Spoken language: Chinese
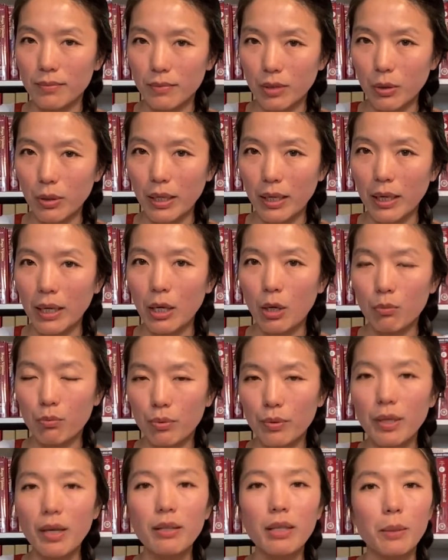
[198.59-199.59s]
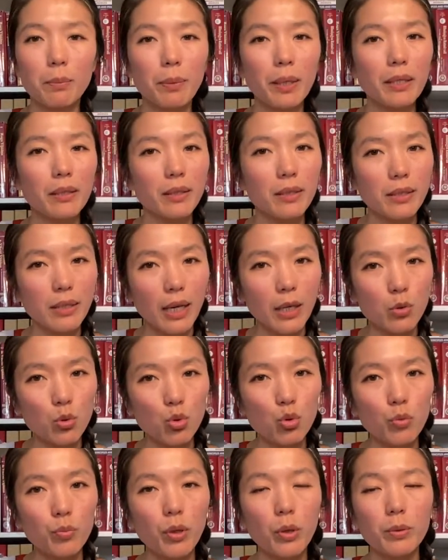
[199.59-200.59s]
OK，不要你被人家
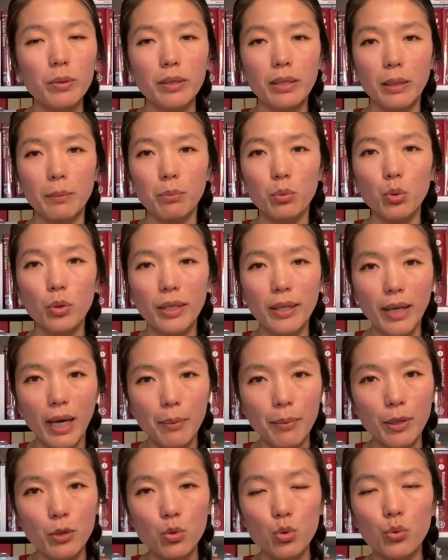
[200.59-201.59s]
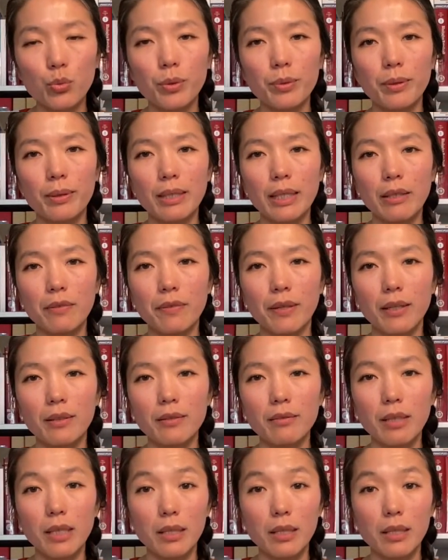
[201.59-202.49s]
触碰了你不应该被触碰的地方，